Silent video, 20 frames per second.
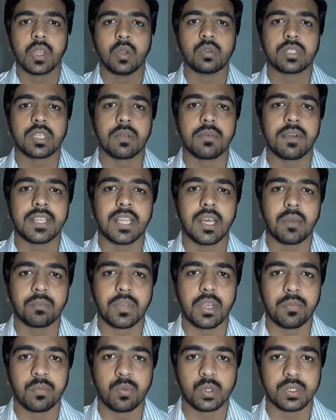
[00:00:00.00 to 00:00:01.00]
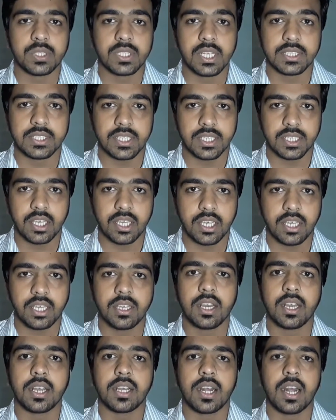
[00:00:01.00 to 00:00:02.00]
उसके बाद आपके प्रोसेसर की
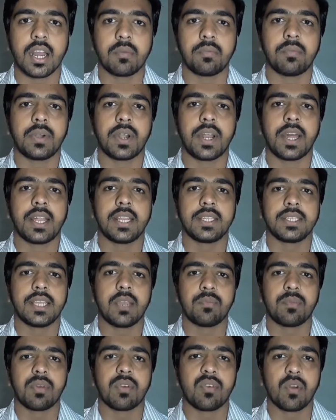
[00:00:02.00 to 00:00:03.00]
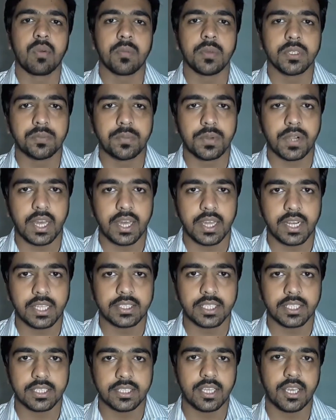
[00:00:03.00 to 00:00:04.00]
अगर आप बढ़ाना चाहें परफॉर्मेंस बढ़ाना
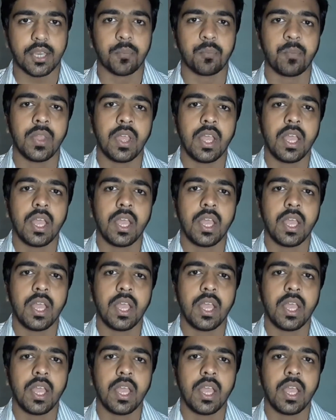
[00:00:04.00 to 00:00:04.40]
चाहते हैं